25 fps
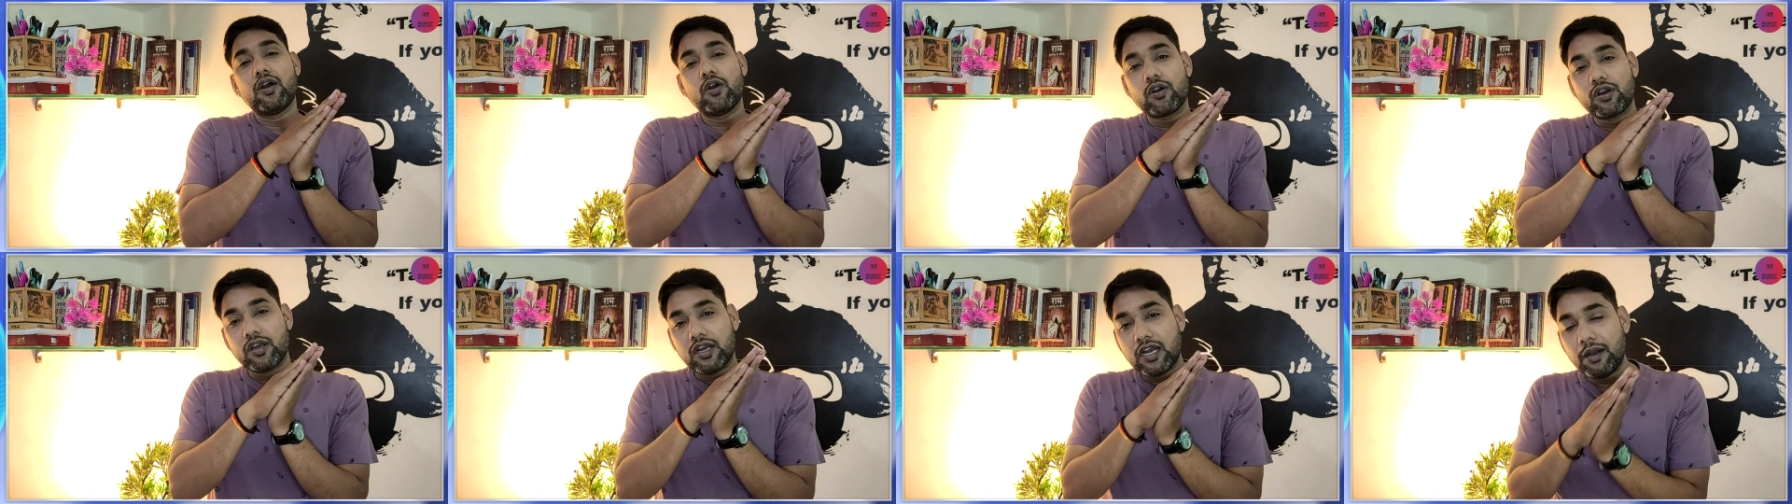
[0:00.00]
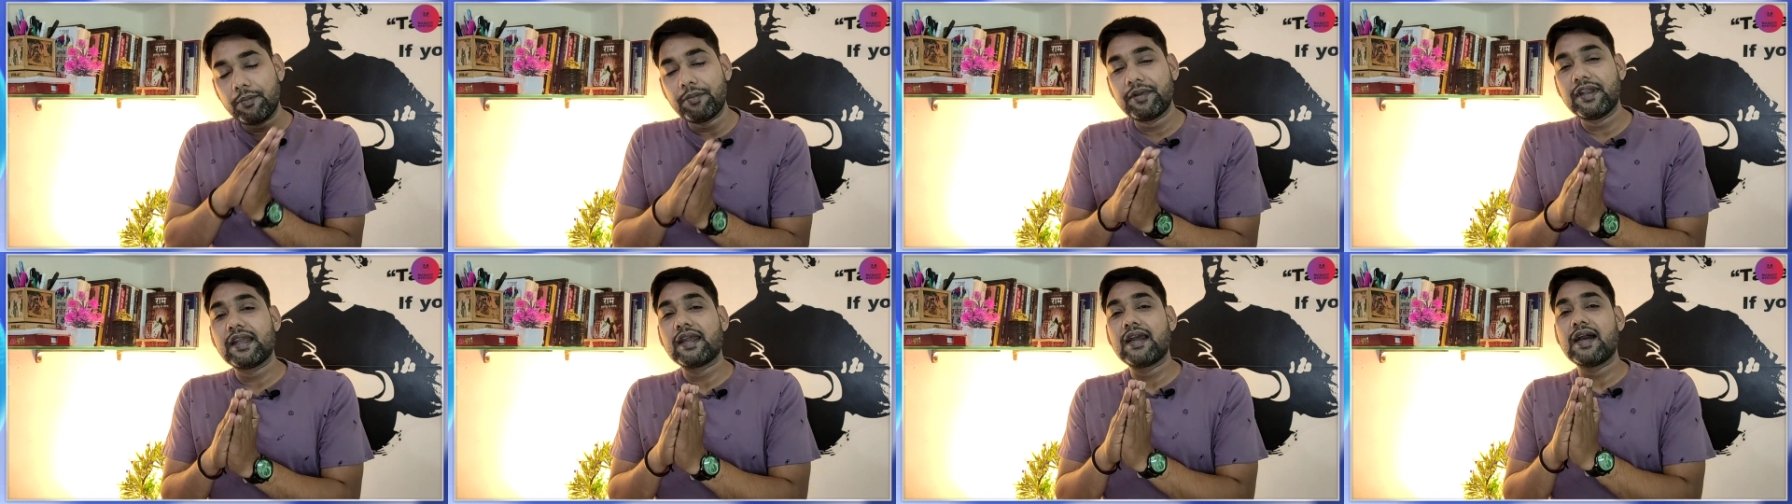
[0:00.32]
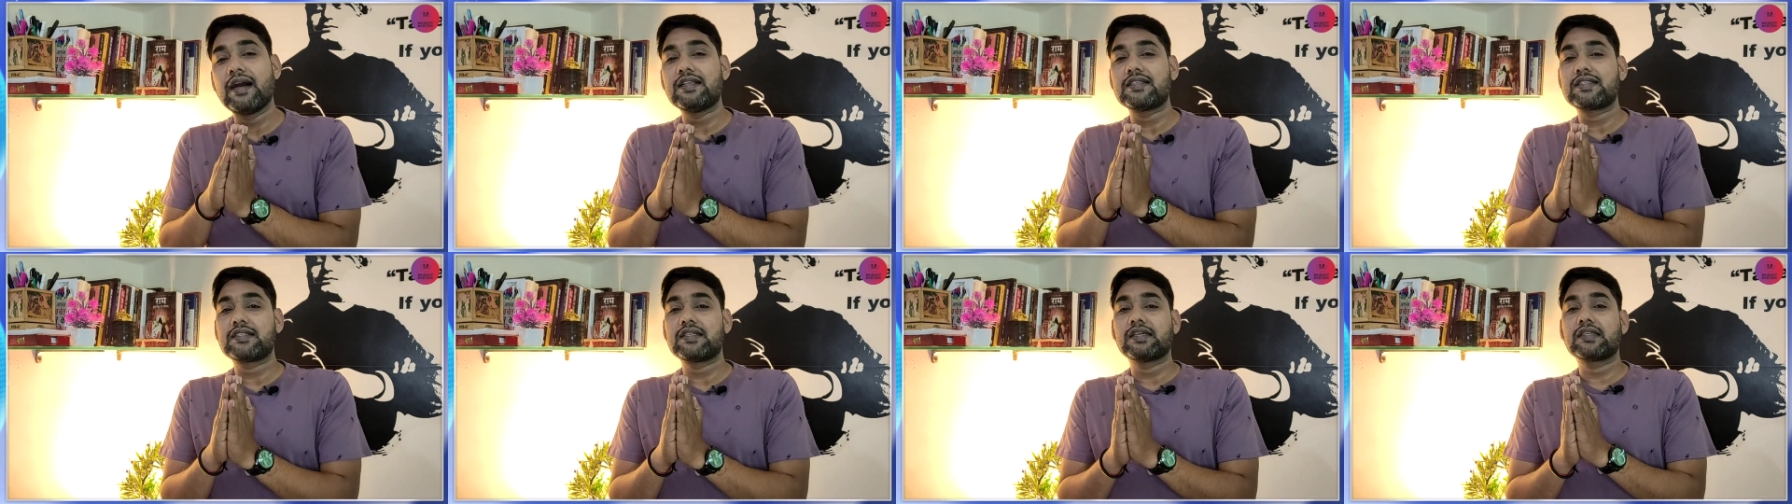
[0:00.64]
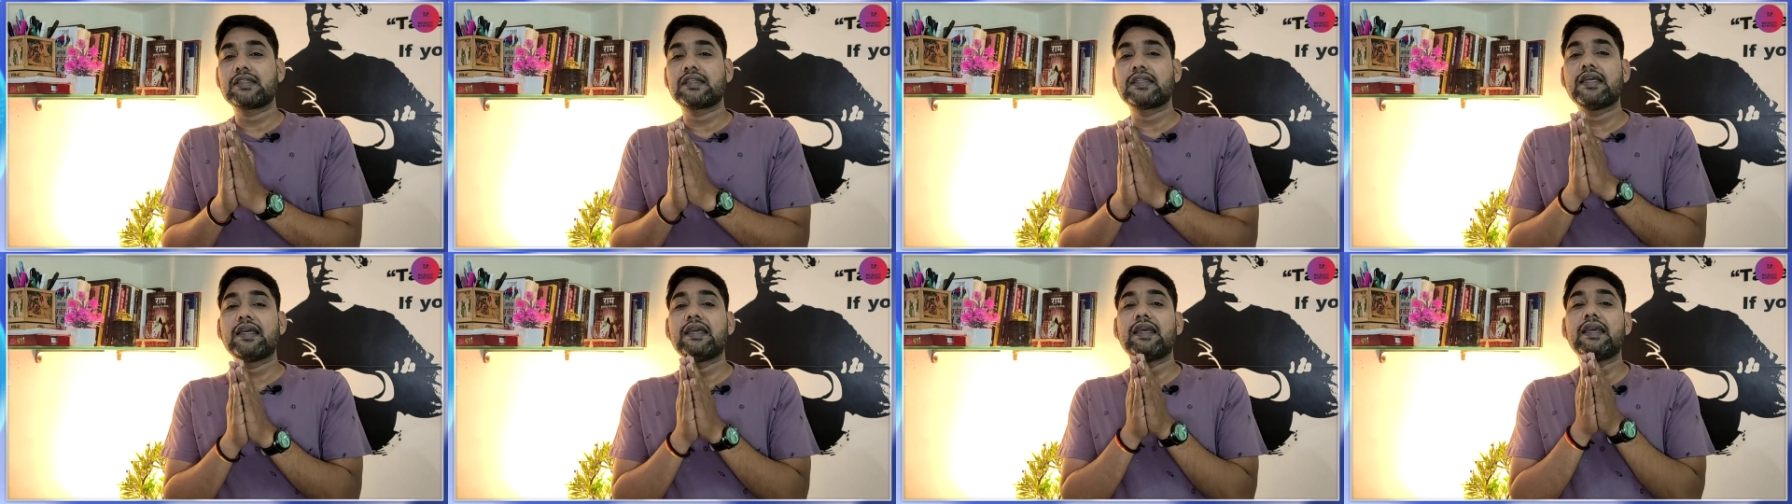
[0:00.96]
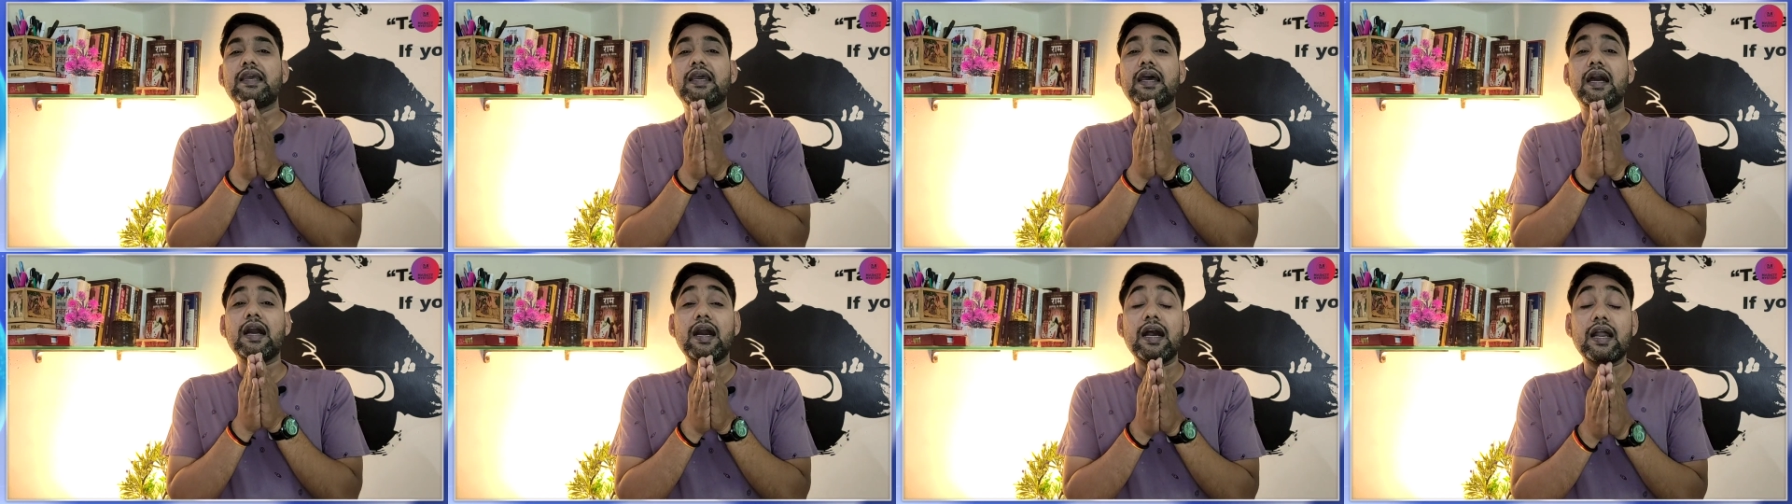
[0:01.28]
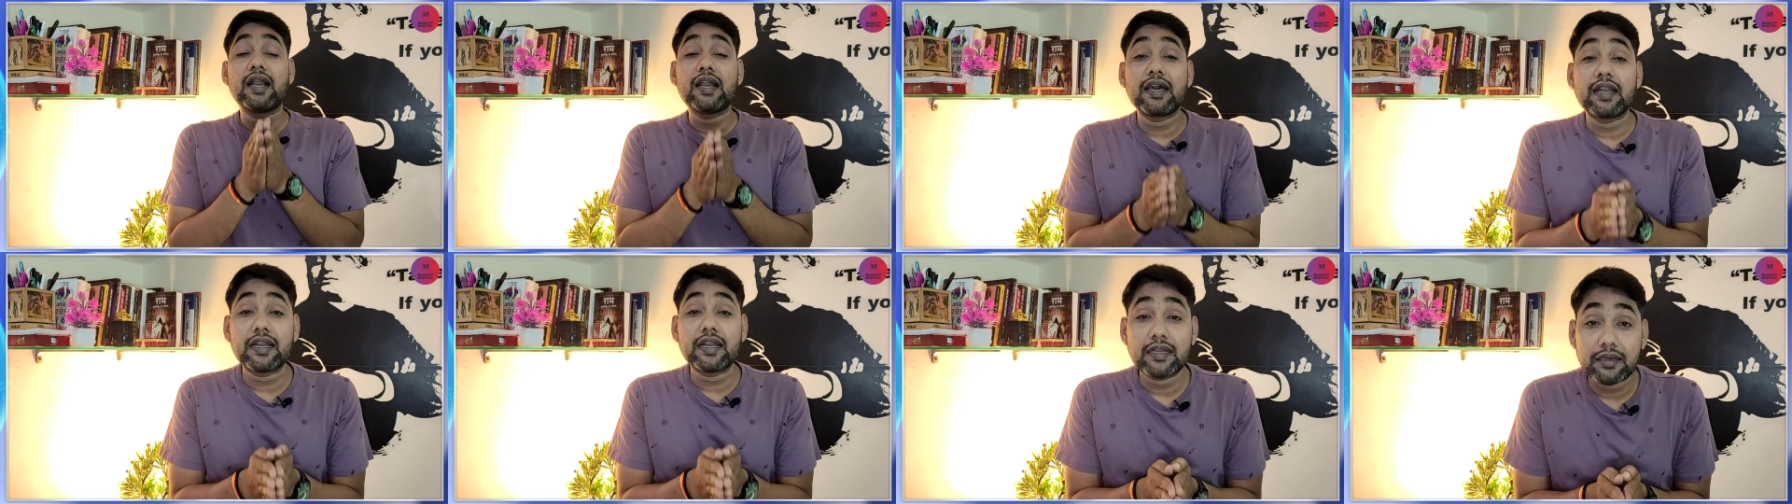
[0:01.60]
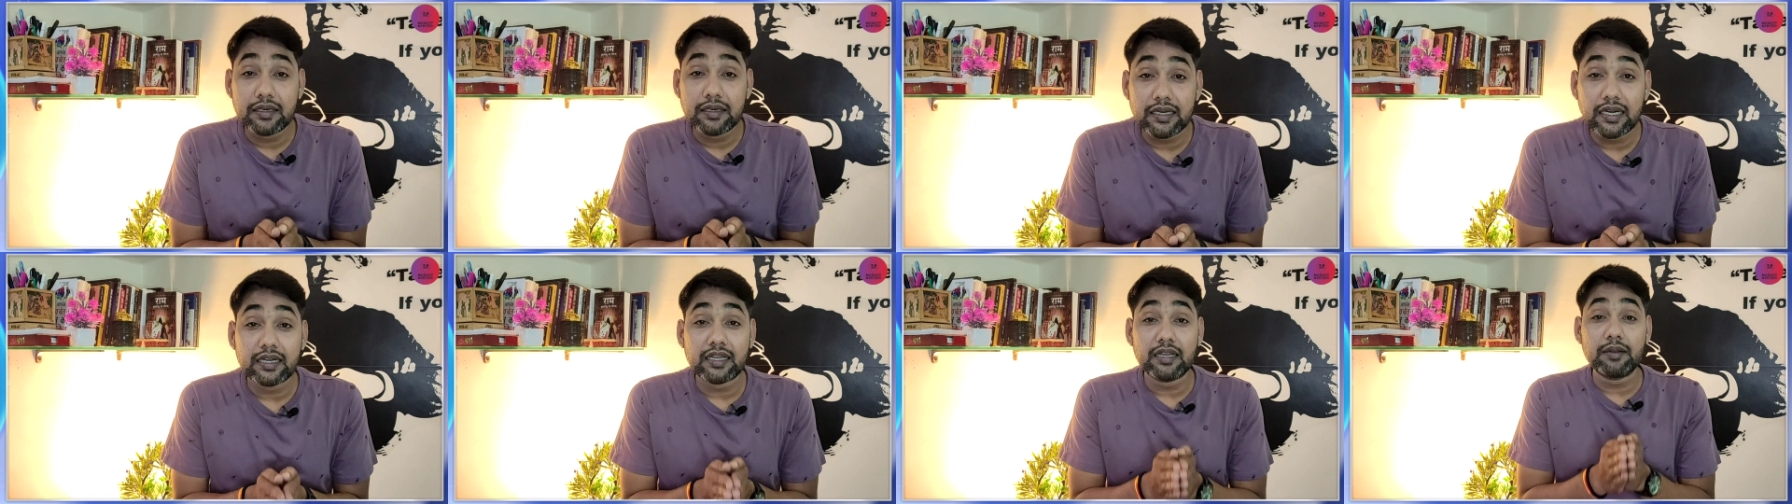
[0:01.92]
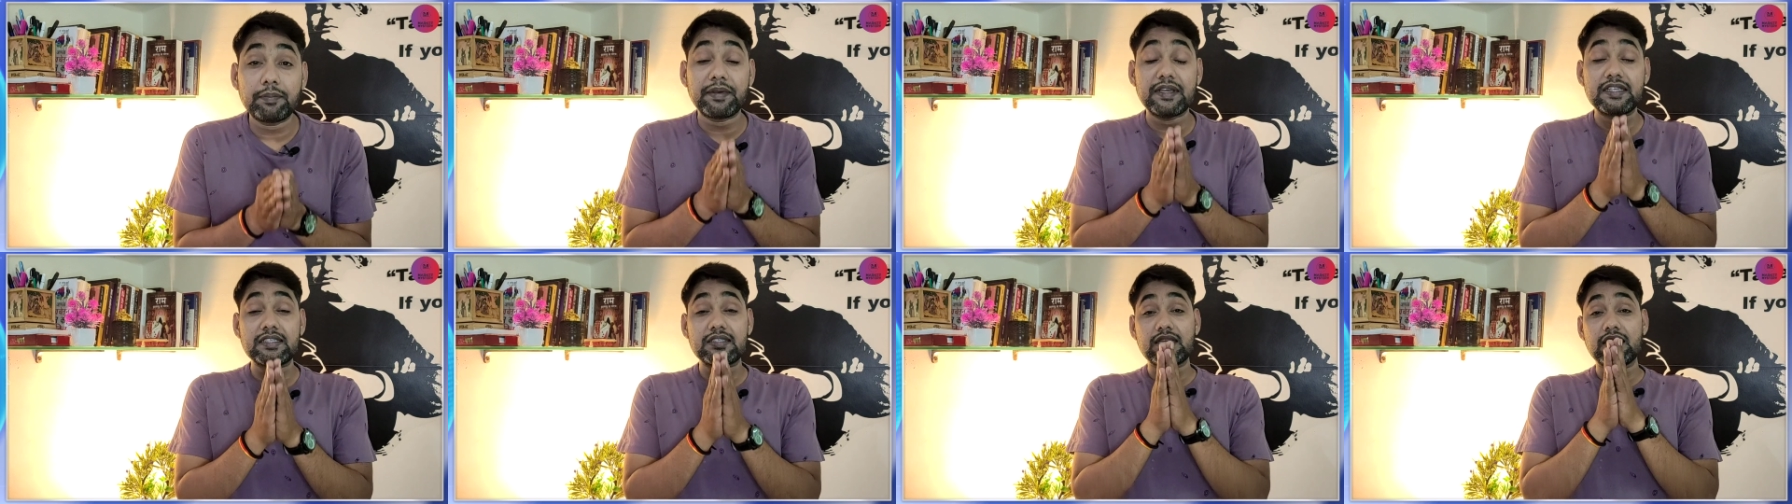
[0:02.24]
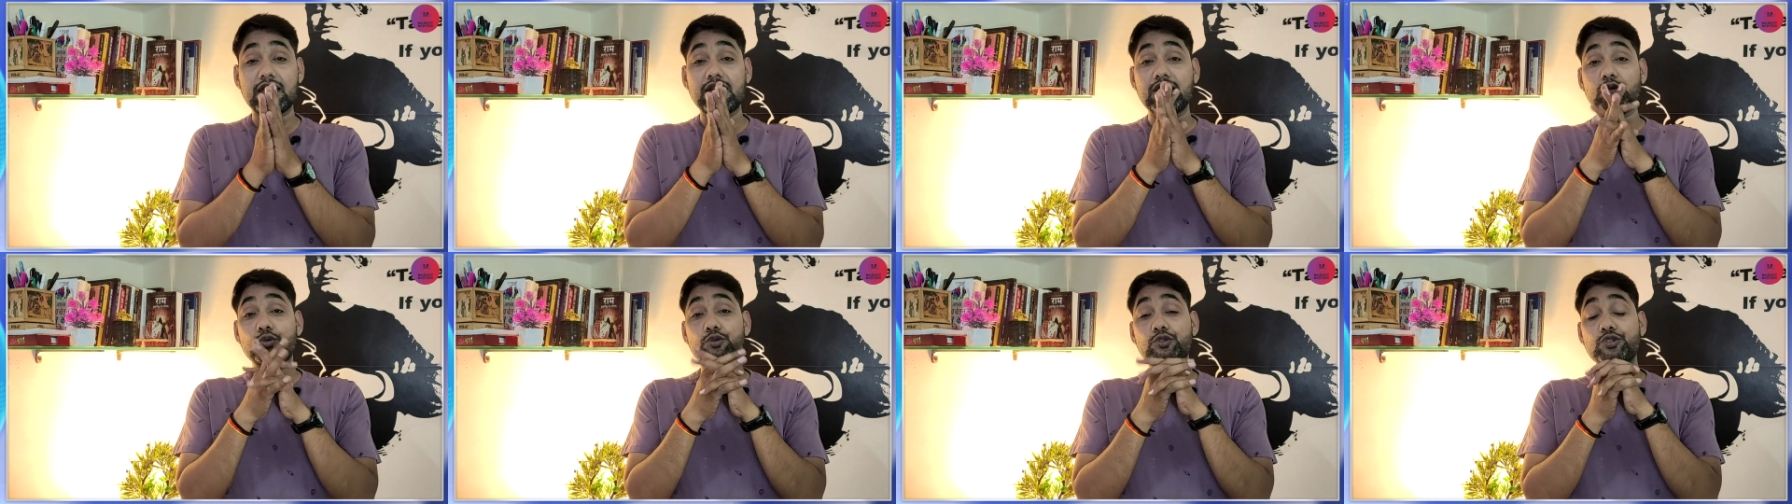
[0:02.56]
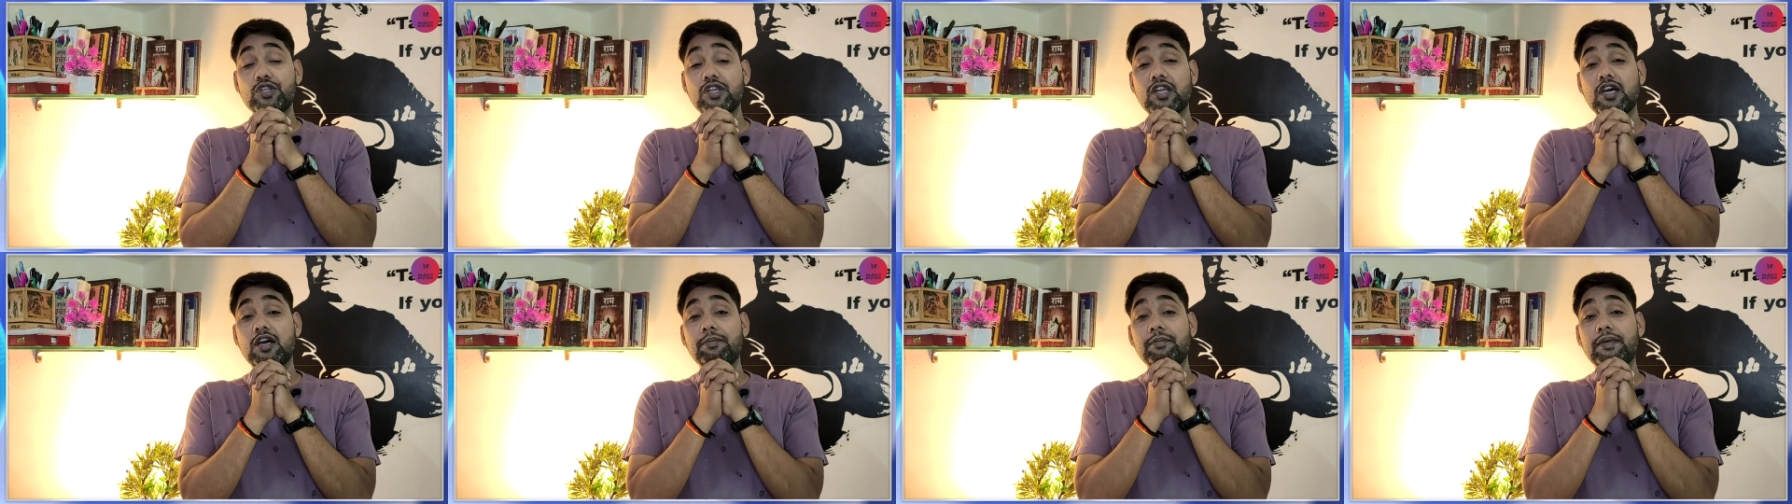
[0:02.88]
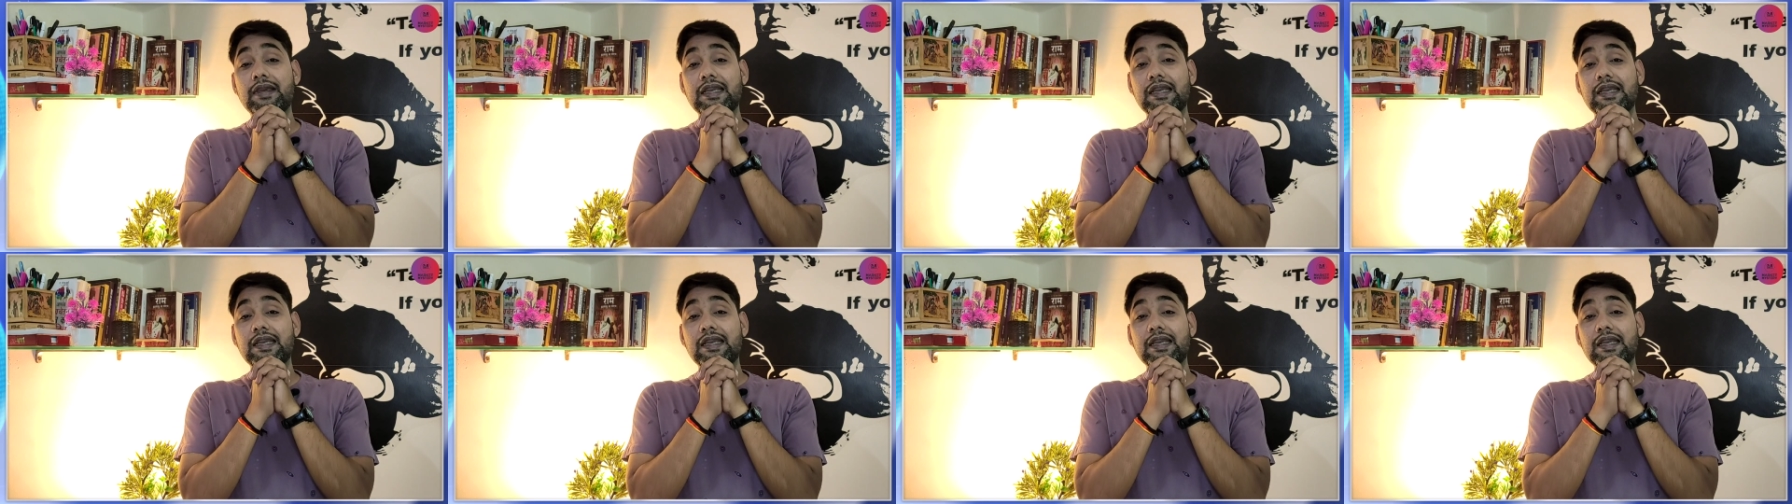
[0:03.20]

और कब निकाल सकते हैं अगर अटल पेंशन योजना